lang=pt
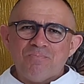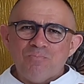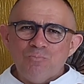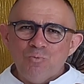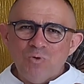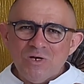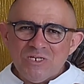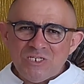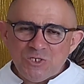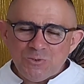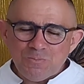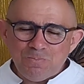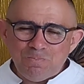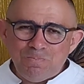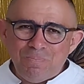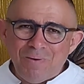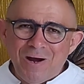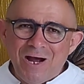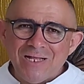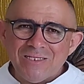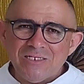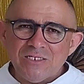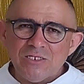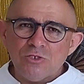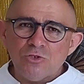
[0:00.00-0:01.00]
uma
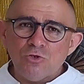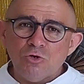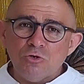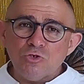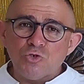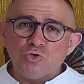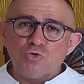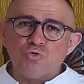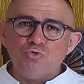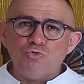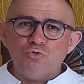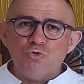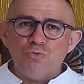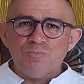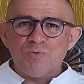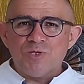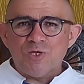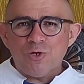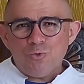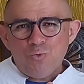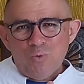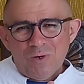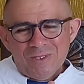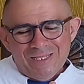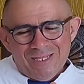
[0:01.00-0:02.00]
espada de dois gumes,
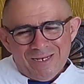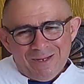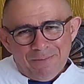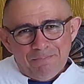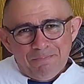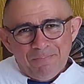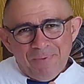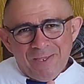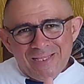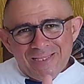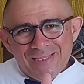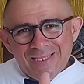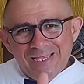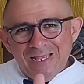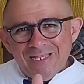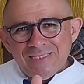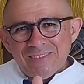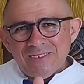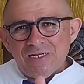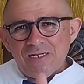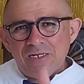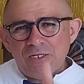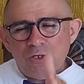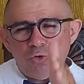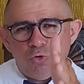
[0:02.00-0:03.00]
que quando ela
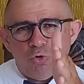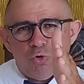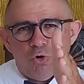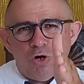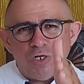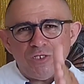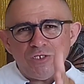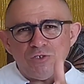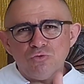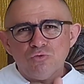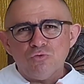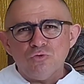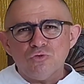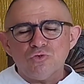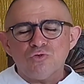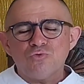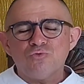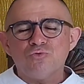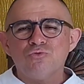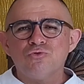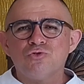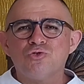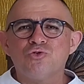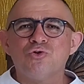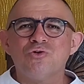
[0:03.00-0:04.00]
penetra, ela corta do,
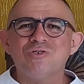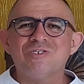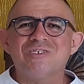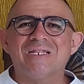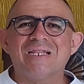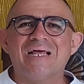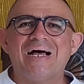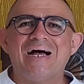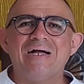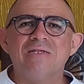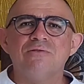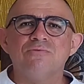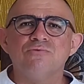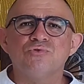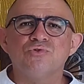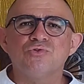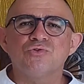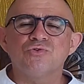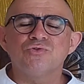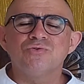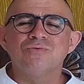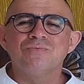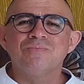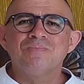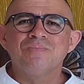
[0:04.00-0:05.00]
dos dois
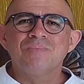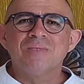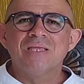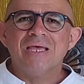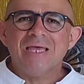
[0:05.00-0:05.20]
lados.